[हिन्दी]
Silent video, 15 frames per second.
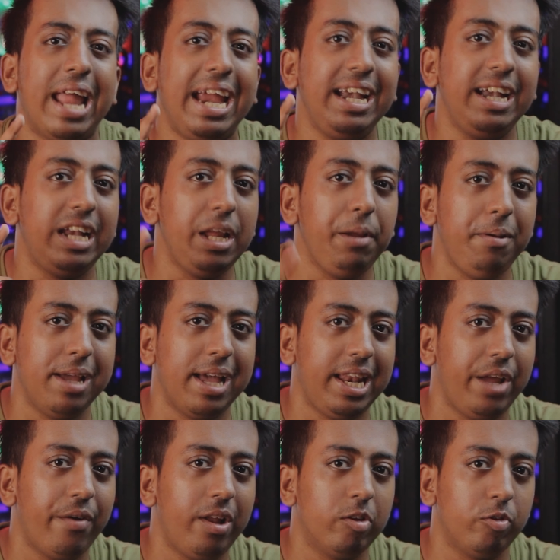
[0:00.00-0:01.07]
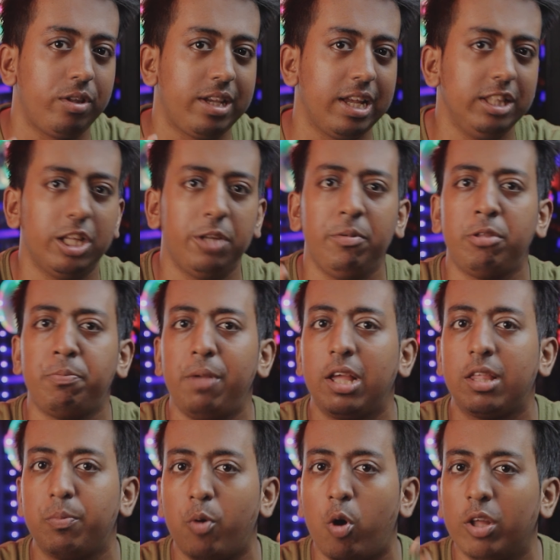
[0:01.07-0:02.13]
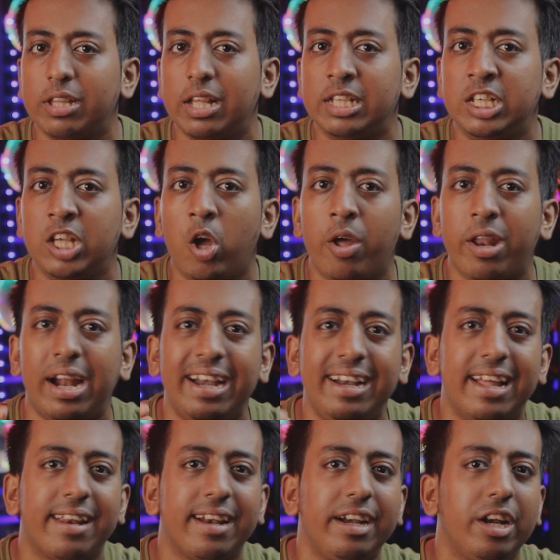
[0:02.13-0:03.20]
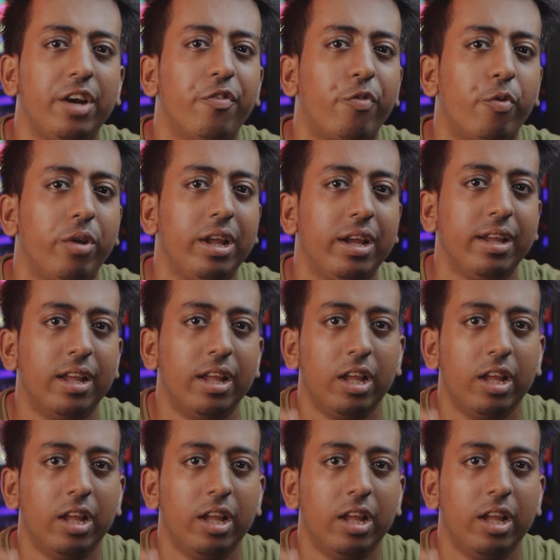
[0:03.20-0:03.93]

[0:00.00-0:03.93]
नाइन टी भी आने वाला उसके अंदर भी स्पेक्स बहुत अच्छा और अंडर रेटेड फ़ोन है